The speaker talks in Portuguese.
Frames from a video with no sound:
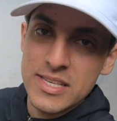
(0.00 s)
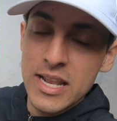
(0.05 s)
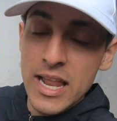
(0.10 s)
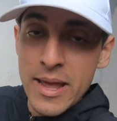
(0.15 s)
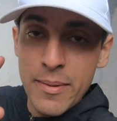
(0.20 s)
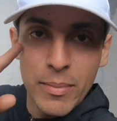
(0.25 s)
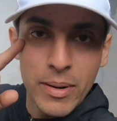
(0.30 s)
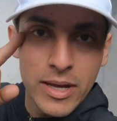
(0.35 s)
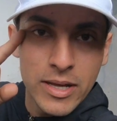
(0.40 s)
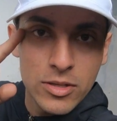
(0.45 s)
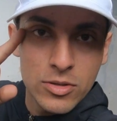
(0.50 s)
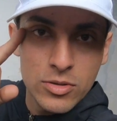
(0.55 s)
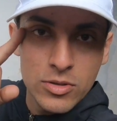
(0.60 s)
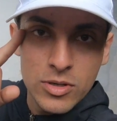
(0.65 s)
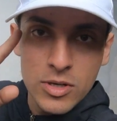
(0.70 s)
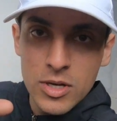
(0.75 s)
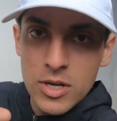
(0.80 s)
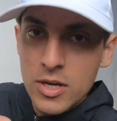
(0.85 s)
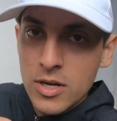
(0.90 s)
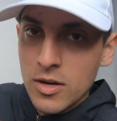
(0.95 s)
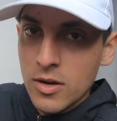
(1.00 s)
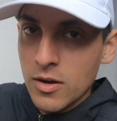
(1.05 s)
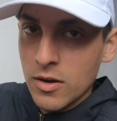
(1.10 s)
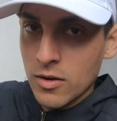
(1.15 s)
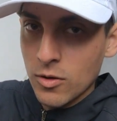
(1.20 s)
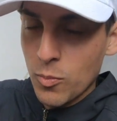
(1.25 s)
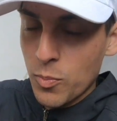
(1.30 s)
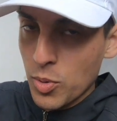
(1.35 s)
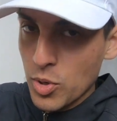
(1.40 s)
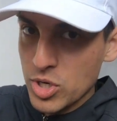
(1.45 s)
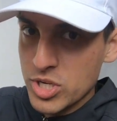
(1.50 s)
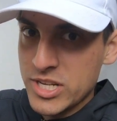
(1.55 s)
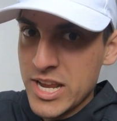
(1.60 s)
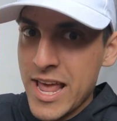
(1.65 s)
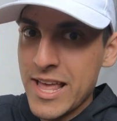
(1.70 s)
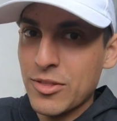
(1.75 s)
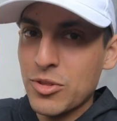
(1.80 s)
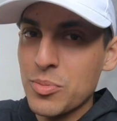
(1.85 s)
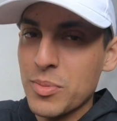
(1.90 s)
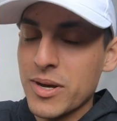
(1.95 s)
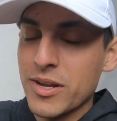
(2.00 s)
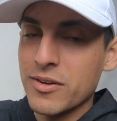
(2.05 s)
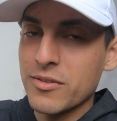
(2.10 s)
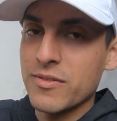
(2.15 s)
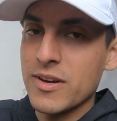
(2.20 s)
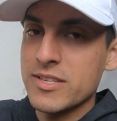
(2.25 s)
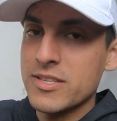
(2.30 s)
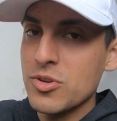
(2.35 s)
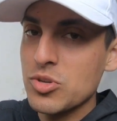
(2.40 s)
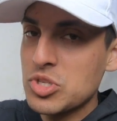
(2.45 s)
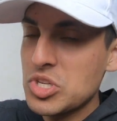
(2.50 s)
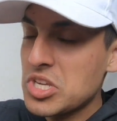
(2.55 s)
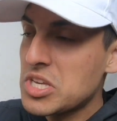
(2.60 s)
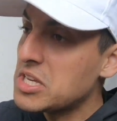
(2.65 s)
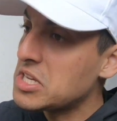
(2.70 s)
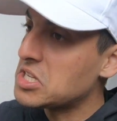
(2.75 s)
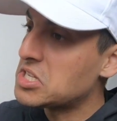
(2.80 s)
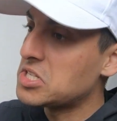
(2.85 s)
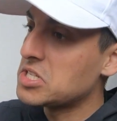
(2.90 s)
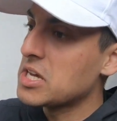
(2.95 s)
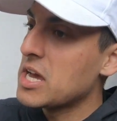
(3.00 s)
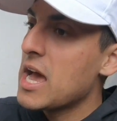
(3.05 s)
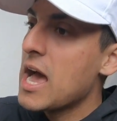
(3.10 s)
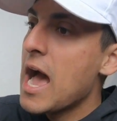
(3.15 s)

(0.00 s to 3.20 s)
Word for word: Lembrando, o projeto, mano, vai ser o seguinte: